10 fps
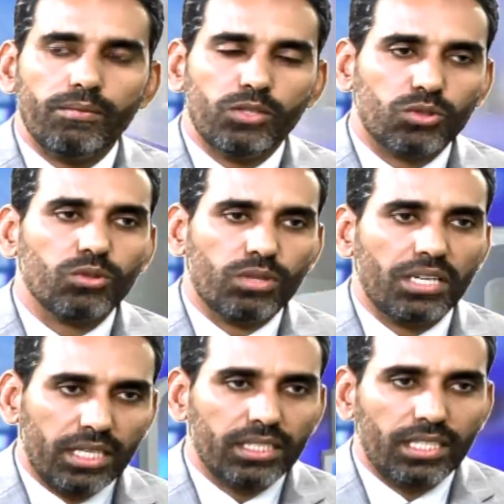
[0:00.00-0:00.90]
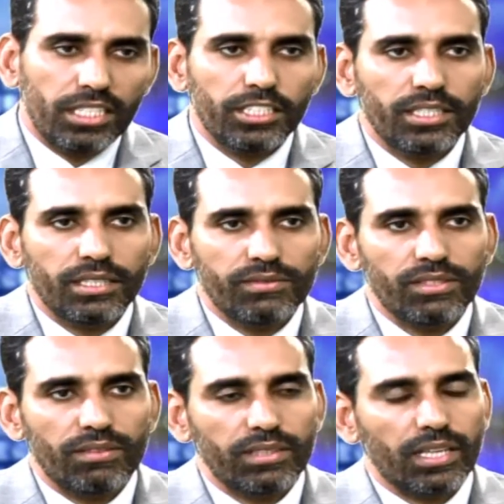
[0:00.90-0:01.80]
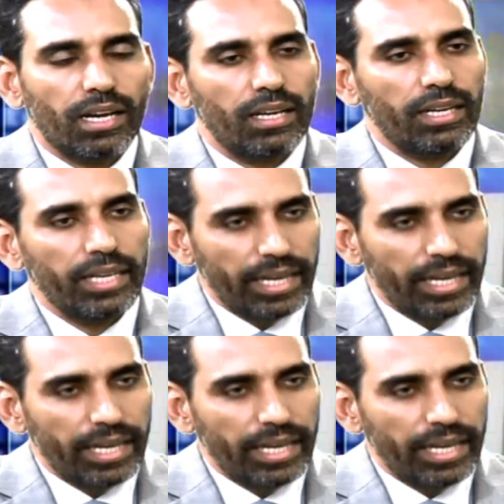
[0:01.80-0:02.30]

مشكورا ايضا لديه نفس الفكره احنا